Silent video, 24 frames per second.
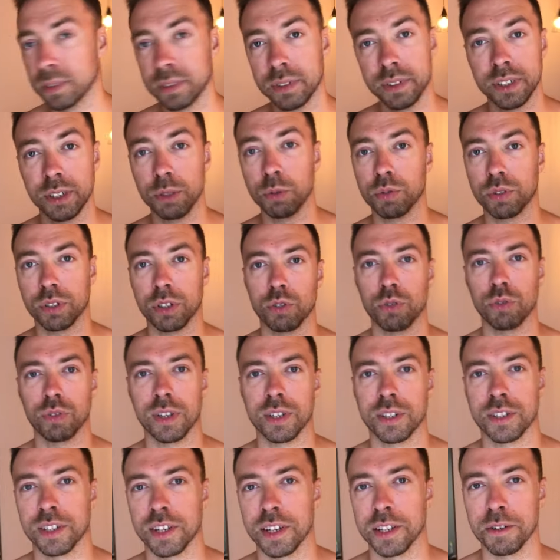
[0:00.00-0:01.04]
цену скажу в
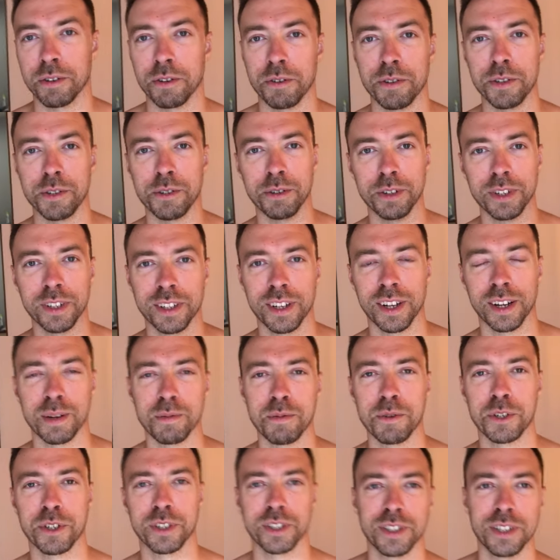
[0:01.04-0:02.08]
конце этого видео, как
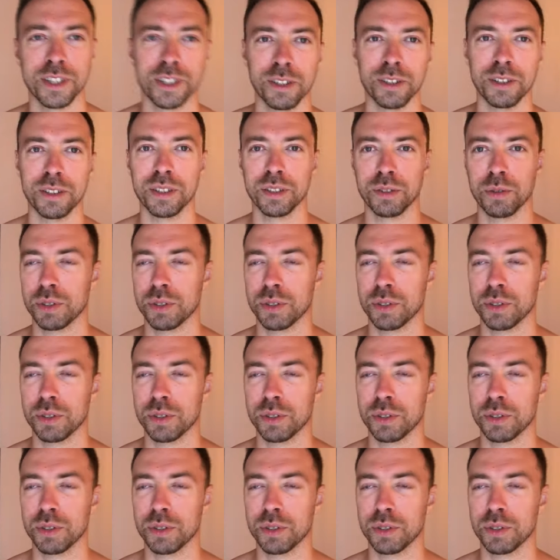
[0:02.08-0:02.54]
обычно делают.